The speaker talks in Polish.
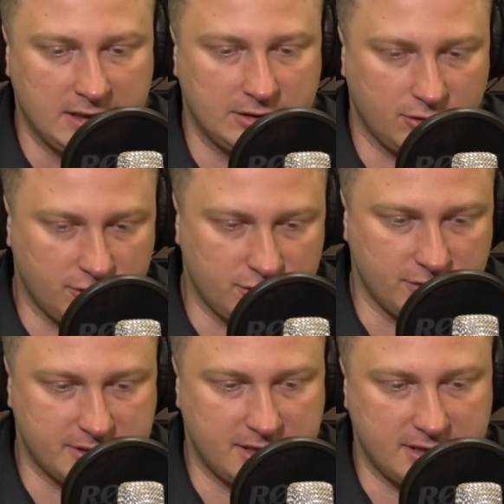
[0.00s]

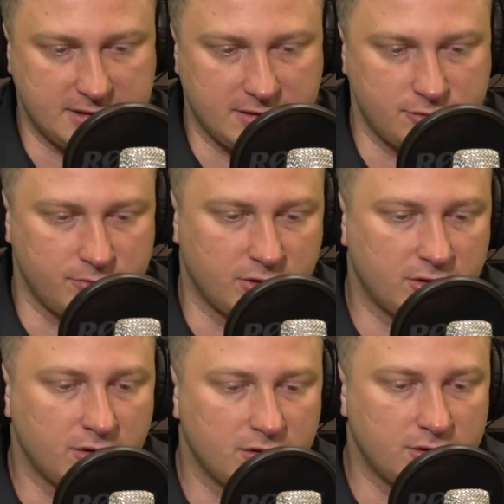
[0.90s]
Dolnośląskie Centrum
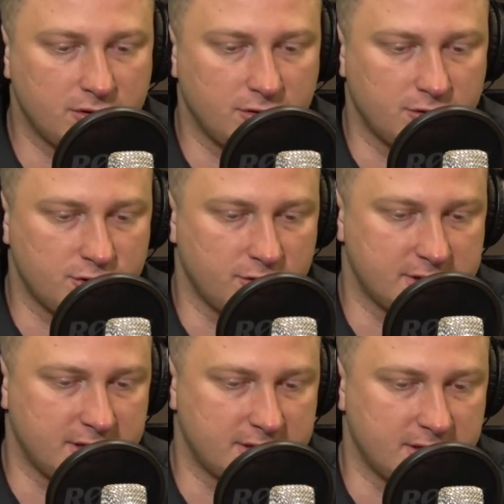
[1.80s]
Onkologii,
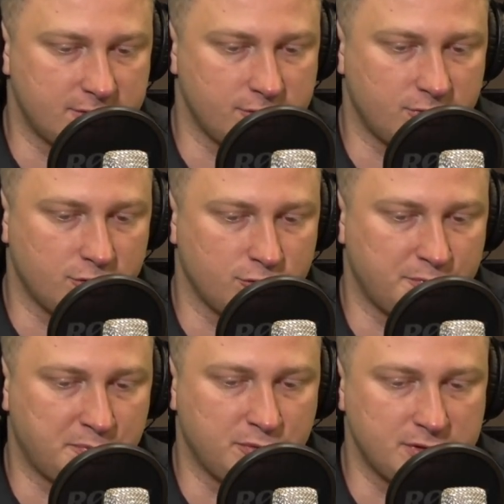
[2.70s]
Dolnośląskie Centrum
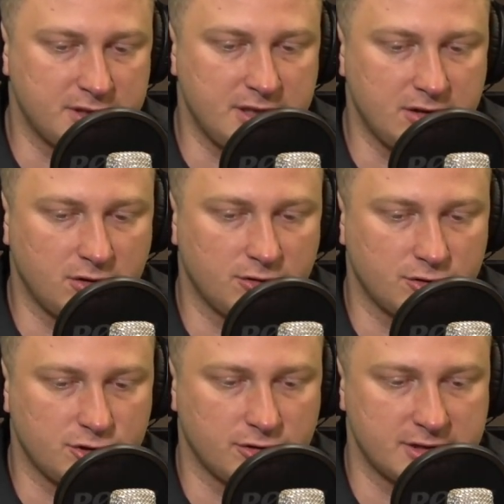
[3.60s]
Chorób Płuc i
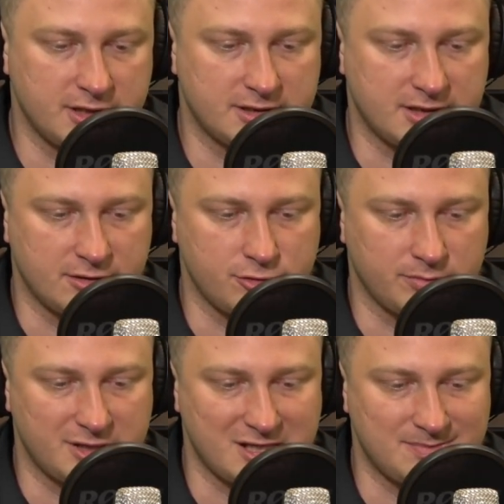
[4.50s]
Dolnośląskie
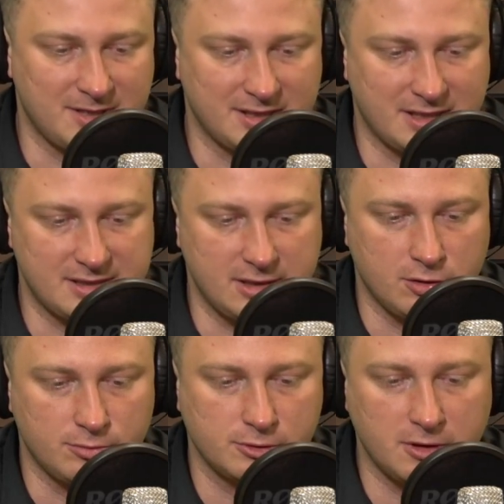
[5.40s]
Centrum Transplantacji
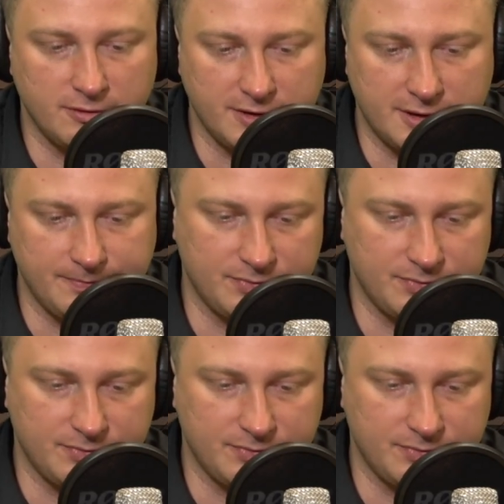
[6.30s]
Komórkowych.